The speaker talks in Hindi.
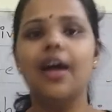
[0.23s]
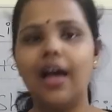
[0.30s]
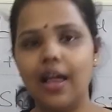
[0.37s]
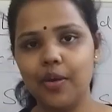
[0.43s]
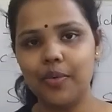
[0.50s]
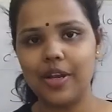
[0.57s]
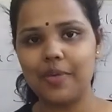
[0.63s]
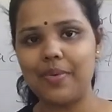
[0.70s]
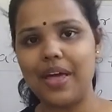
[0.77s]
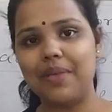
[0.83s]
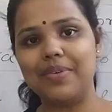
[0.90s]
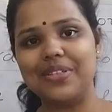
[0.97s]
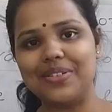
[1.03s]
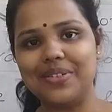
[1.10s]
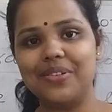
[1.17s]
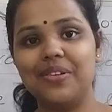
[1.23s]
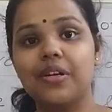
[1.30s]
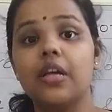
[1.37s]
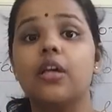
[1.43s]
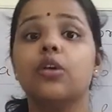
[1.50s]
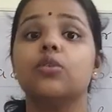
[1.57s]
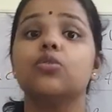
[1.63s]
हेलो मेरे प्यारे बच्चों
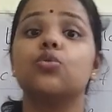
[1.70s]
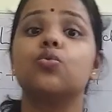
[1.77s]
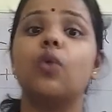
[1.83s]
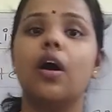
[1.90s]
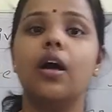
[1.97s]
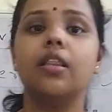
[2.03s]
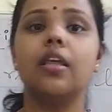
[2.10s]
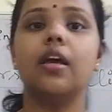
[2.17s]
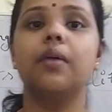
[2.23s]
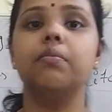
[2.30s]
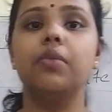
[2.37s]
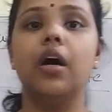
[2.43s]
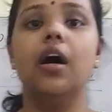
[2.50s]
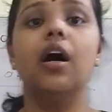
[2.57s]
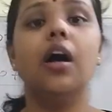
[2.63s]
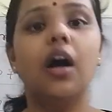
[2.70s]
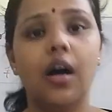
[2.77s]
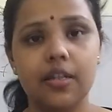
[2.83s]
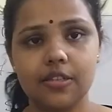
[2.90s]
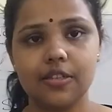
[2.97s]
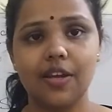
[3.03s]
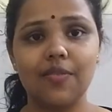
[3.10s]
स्वागत है आपका
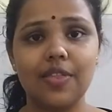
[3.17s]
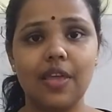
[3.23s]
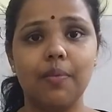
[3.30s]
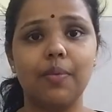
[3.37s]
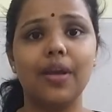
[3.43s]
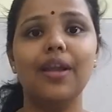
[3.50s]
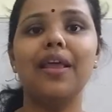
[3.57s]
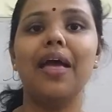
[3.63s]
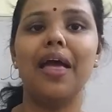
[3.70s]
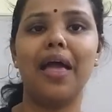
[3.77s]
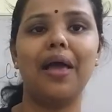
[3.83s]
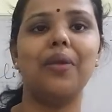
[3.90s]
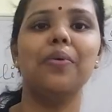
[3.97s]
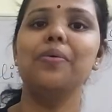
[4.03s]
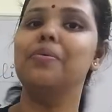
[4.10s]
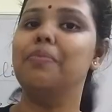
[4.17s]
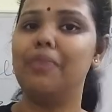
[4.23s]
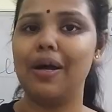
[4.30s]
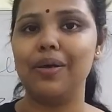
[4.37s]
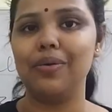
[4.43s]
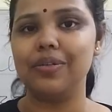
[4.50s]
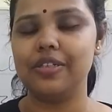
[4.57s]
अंजना विद्यापीठ हेलो
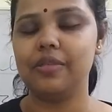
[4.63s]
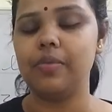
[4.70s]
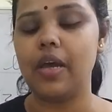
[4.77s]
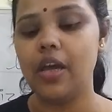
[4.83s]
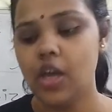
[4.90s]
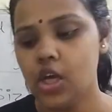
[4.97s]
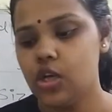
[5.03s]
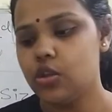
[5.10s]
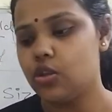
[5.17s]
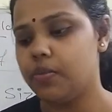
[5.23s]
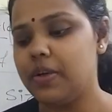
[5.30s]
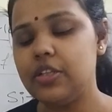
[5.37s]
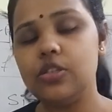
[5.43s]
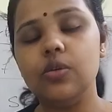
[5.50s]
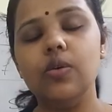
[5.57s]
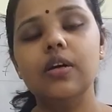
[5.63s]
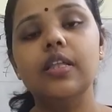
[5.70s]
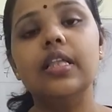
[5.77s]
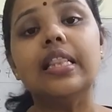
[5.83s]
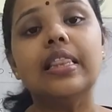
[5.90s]
बायोलॉजी में तो बच्चों